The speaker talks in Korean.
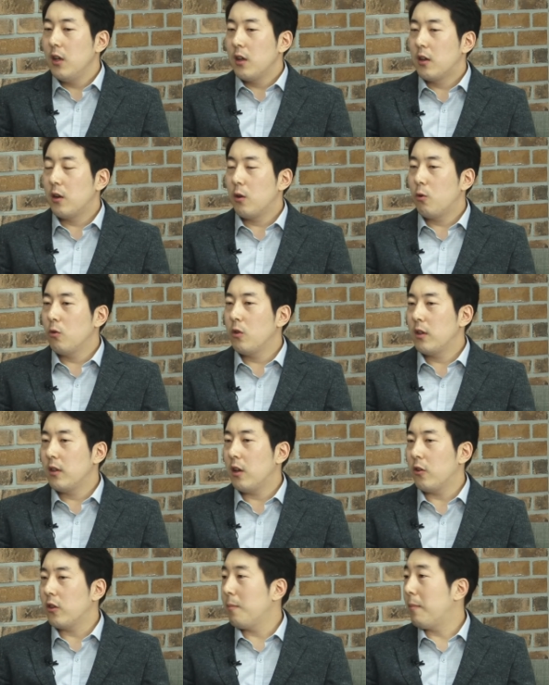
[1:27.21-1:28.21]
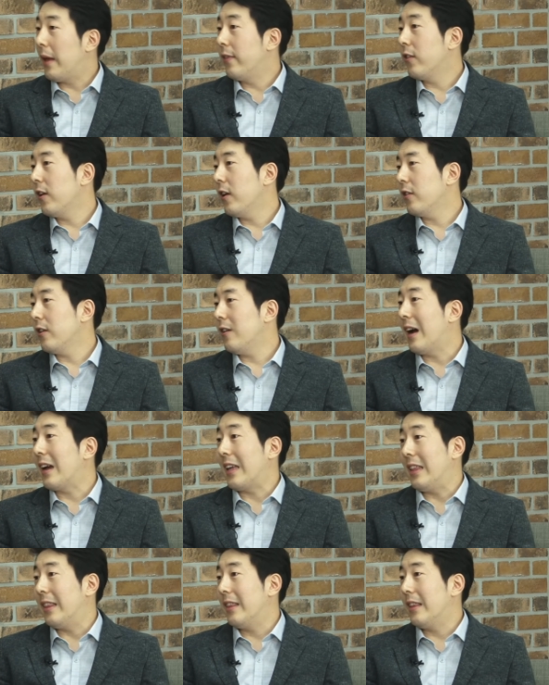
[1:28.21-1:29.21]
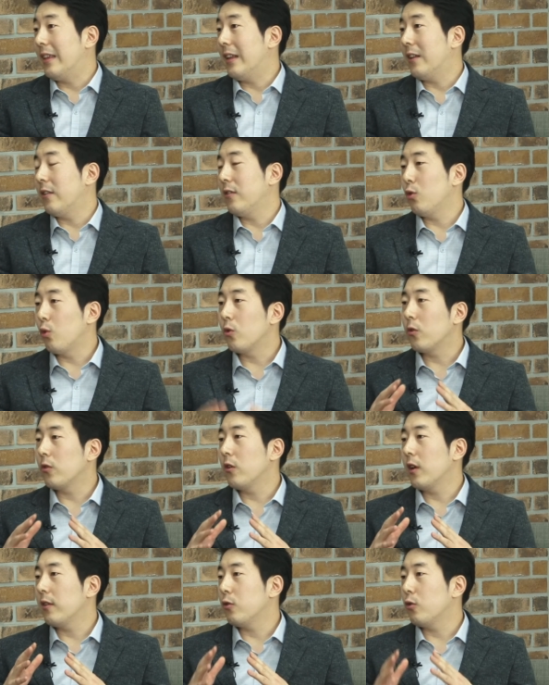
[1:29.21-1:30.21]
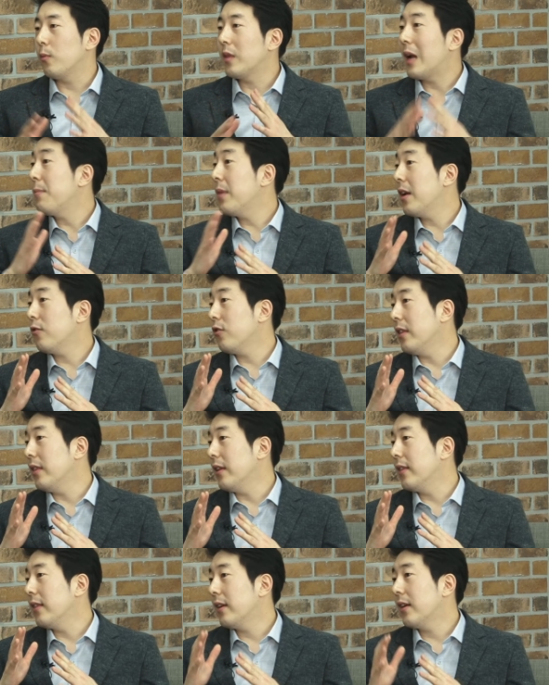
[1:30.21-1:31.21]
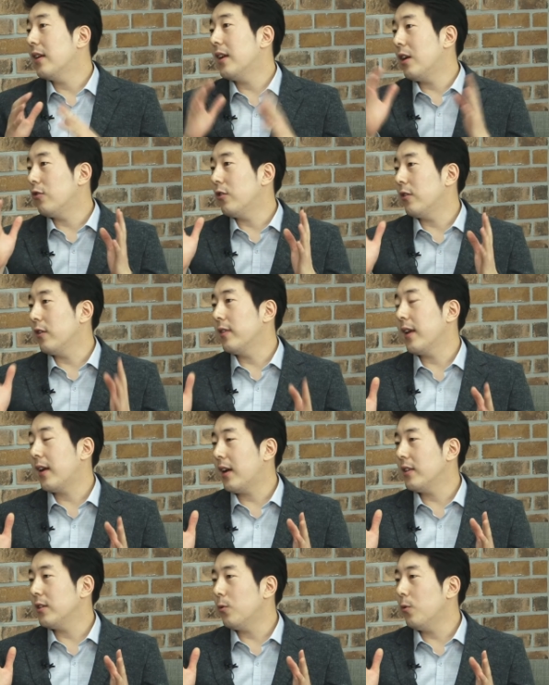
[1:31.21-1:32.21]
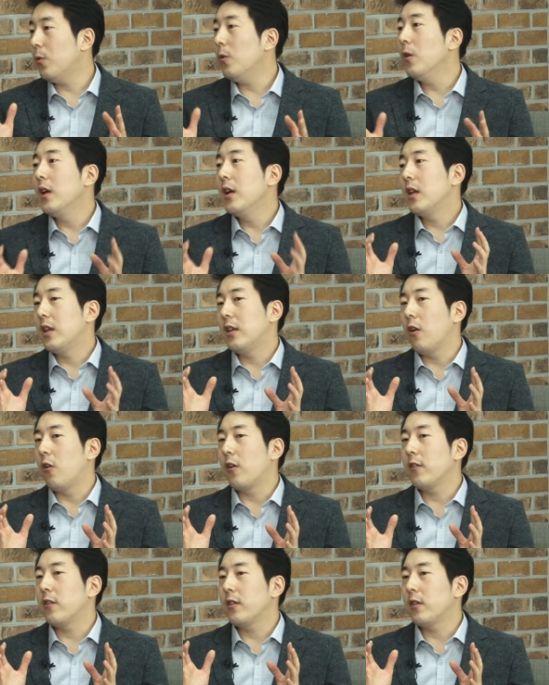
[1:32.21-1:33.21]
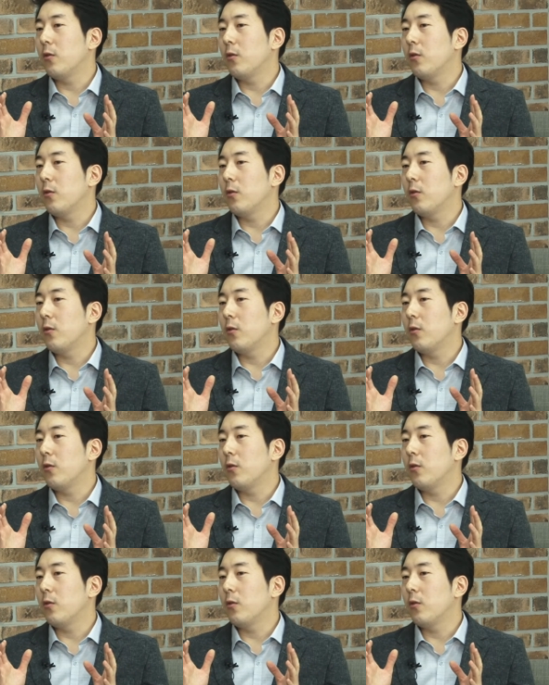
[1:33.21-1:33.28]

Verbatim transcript: 그리고는 이제 어떤 벤더의 어떤 락인이라든 종속성에서 좀 탈피할 수 있는 음. 클라우드를 선택하시고 여기서 이제